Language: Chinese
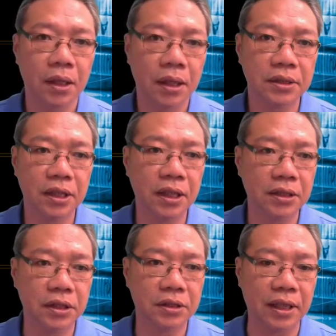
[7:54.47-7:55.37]
那这
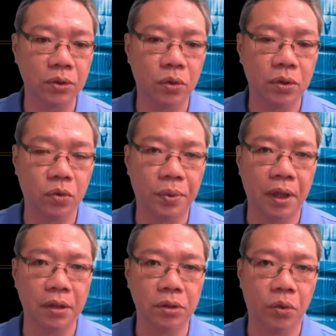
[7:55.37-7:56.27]
类型涨多的股
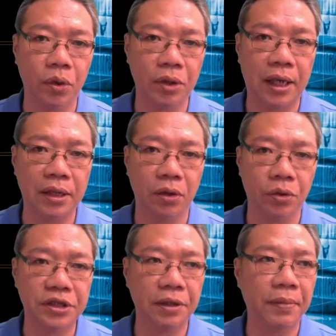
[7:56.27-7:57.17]
票呢，都会有看到
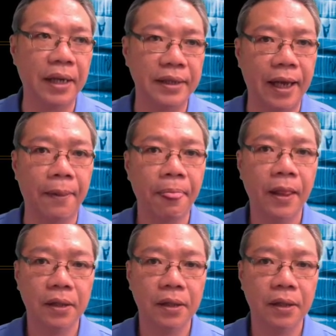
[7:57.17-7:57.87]
有一些卖压。